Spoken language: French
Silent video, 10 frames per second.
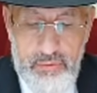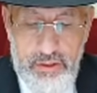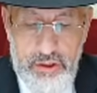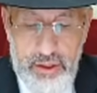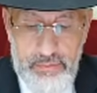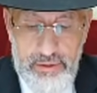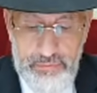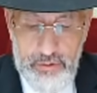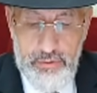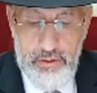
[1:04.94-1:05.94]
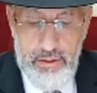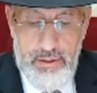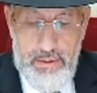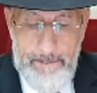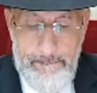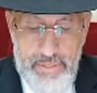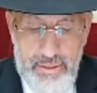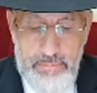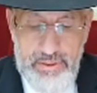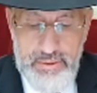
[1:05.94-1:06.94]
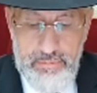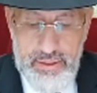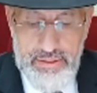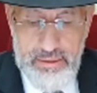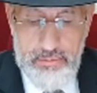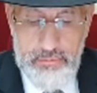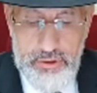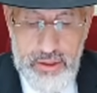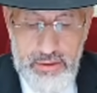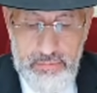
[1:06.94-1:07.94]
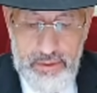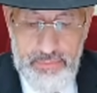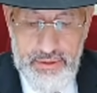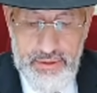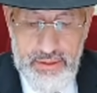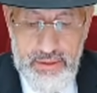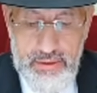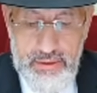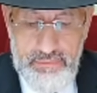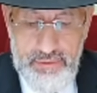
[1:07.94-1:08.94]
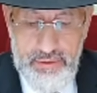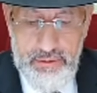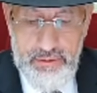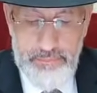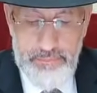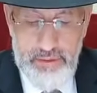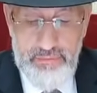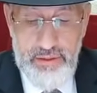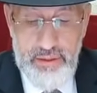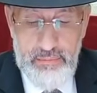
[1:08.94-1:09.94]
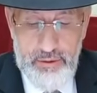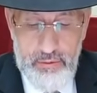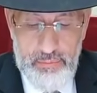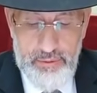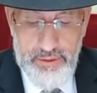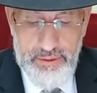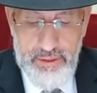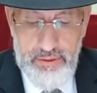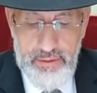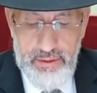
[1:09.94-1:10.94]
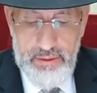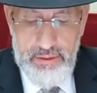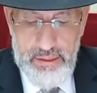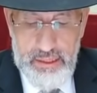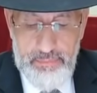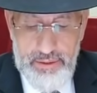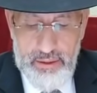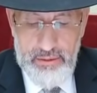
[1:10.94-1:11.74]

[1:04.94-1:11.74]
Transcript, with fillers: Huguet Shira Bativon Myriam bat Simcha Michel Simcha bat Esther Eli David David Eli Baruch ben Marcel Sarah bat